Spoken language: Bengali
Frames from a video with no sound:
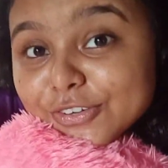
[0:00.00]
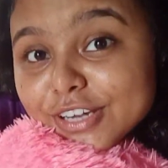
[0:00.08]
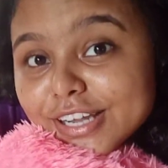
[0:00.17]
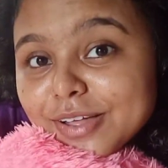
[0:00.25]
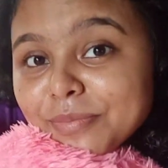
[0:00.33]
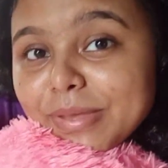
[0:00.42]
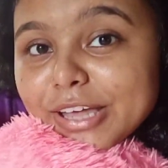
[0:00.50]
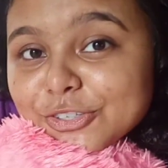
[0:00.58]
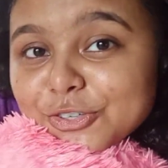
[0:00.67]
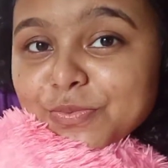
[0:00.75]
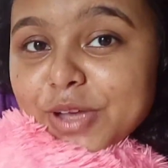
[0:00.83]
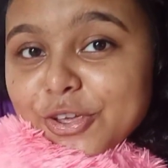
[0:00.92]
ওয়েলকাম ব্যাক
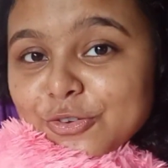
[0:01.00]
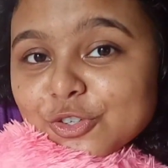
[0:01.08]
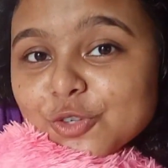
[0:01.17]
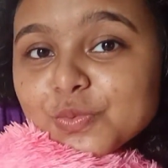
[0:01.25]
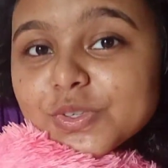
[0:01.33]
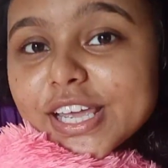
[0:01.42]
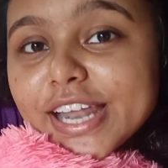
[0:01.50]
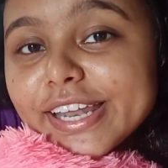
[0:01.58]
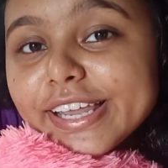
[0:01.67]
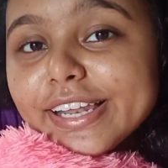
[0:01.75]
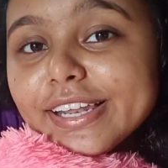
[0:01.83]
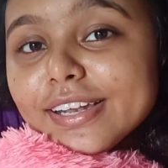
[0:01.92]
টু মাই ইউটিউব
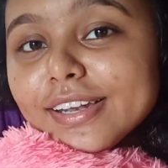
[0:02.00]
চ্যানেল